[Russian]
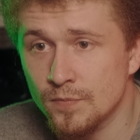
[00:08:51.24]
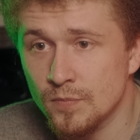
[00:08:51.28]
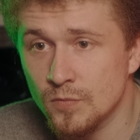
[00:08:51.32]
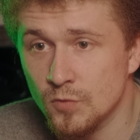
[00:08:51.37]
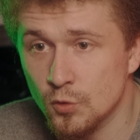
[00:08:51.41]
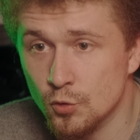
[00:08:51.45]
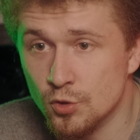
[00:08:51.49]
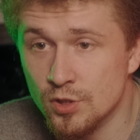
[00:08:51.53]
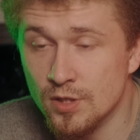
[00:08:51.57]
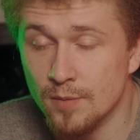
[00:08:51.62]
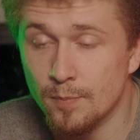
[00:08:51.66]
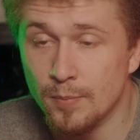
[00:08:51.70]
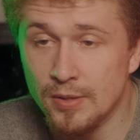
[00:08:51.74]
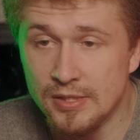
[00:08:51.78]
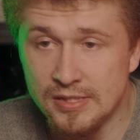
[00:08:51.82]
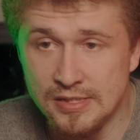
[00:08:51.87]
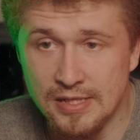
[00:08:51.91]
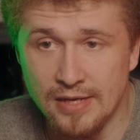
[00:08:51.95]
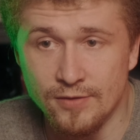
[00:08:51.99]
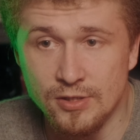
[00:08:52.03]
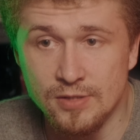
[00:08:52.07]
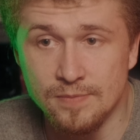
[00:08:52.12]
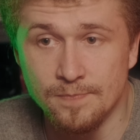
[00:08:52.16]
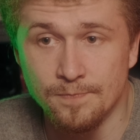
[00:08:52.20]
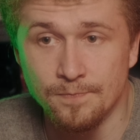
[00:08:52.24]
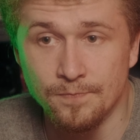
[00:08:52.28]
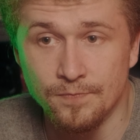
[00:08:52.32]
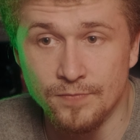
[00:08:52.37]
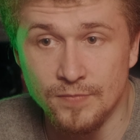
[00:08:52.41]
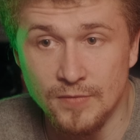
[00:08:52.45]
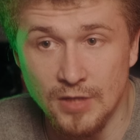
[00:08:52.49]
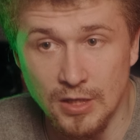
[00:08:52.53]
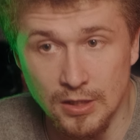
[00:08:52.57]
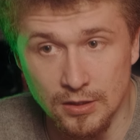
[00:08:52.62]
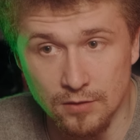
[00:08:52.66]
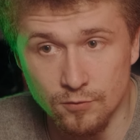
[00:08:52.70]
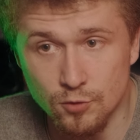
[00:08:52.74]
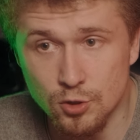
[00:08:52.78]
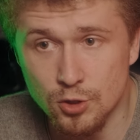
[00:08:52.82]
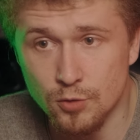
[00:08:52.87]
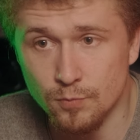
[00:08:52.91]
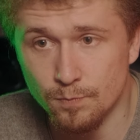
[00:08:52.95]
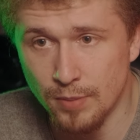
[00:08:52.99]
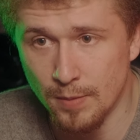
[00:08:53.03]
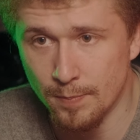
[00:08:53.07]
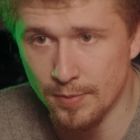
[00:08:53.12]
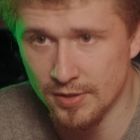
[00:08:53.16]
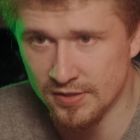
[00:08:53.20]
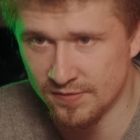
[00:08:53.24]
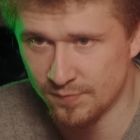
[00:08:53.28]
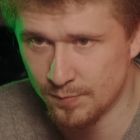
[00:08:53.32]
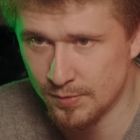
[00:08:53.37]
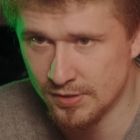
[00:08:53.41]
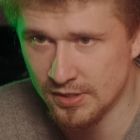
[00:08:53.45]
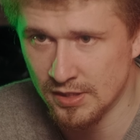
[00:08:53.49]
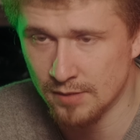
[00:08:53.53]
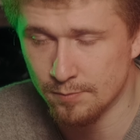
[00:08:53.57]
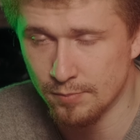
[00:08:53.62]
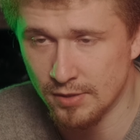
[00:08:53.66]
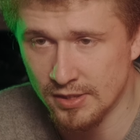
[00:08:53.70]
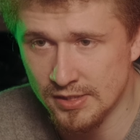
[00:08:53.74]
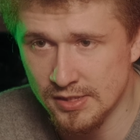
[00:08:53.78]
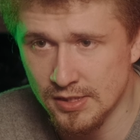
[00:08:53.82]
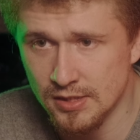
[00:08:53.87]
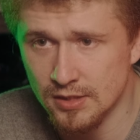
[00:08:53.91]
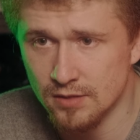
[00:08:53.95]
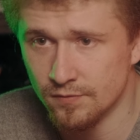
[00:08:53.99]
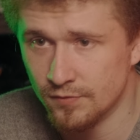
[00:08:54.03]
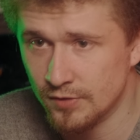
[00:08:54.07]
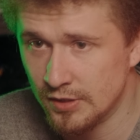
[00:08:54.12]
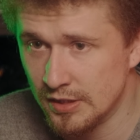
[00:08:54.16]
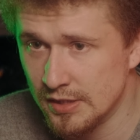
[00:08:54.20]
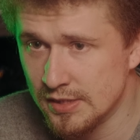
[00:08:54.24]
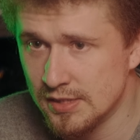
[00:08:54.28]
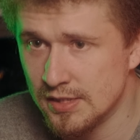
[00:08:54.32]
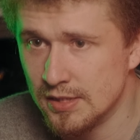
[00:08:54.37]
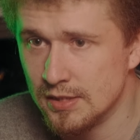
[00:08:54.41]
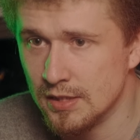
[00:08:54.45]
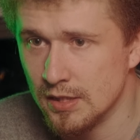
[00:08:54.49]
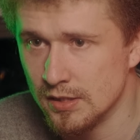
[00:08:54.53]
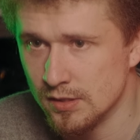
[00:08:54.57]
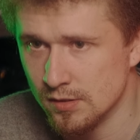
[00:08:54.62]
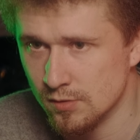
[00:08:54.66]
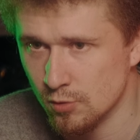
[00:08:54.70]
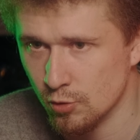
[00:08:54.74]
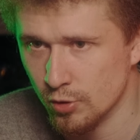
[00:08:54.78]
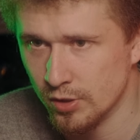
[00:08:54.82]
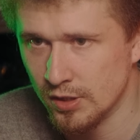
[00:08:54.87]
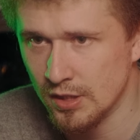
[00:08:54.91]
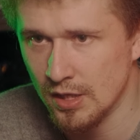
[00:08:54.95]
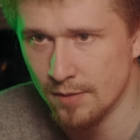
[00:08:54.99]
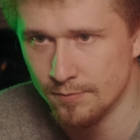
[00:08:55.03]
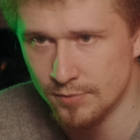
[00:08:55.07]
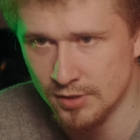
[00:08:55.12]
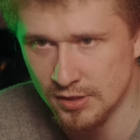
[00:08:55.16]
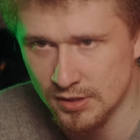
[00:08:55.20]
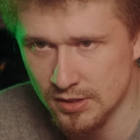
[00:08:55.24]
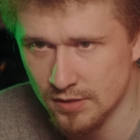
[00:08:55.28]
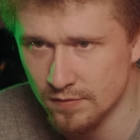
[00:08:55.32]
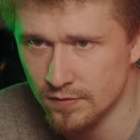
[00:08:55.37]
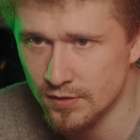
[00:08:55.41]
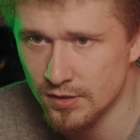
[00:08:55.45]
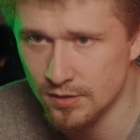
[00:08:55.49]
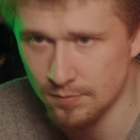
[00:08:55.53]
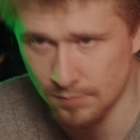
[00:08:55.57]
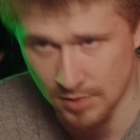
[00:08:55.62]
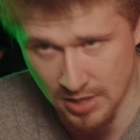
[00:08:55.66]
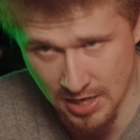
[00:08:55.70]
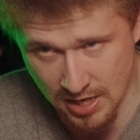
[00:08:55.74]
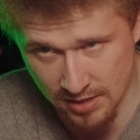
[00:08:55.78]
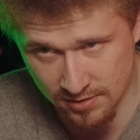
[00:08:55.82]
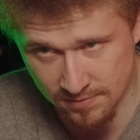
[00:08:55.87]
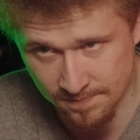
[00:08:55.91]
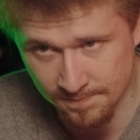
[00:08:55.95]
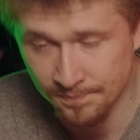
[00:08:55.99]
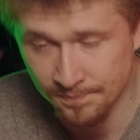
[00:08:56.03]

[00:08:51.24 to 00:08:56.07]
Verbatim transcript: нужно поставить для того, чтобы попасть в 50%, если настройки объектива не менять.